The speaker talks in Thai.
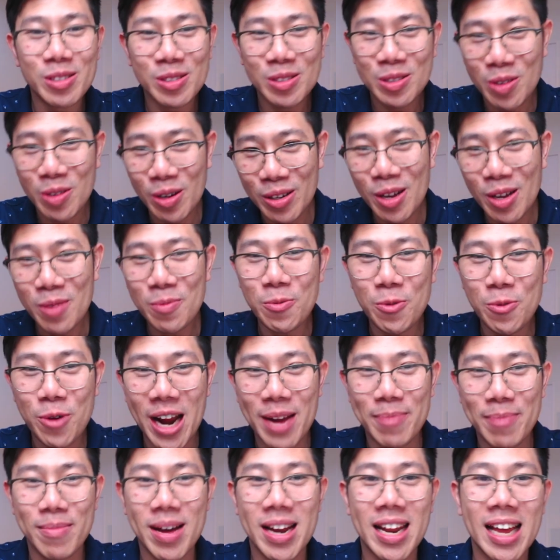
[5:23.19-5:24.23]
โดนัลด์เบร
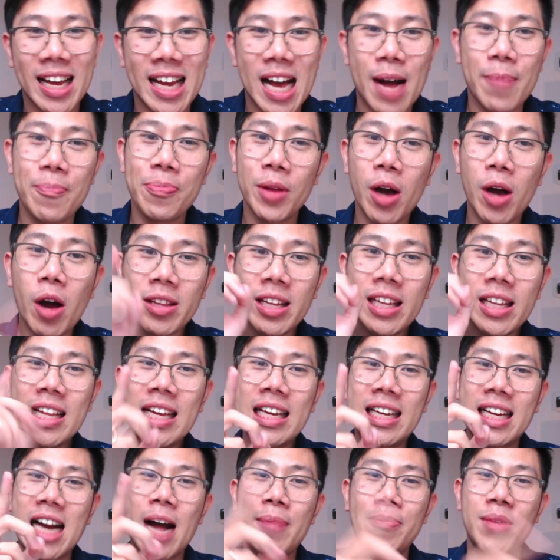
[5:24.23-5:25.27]
นมานะครับข้อที่หนึ่
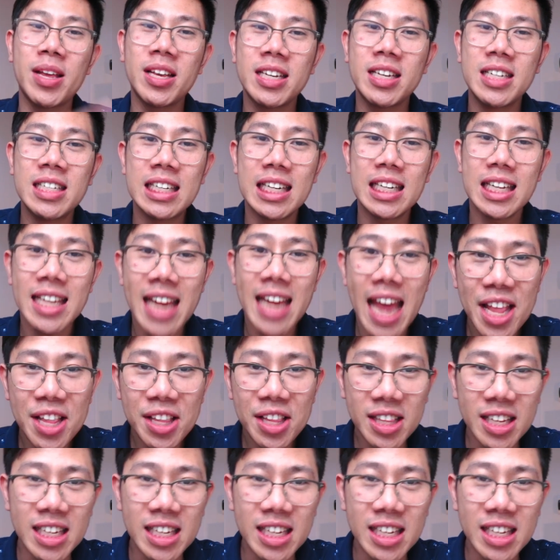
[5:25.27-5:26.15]
งครับนั่นคือเน้น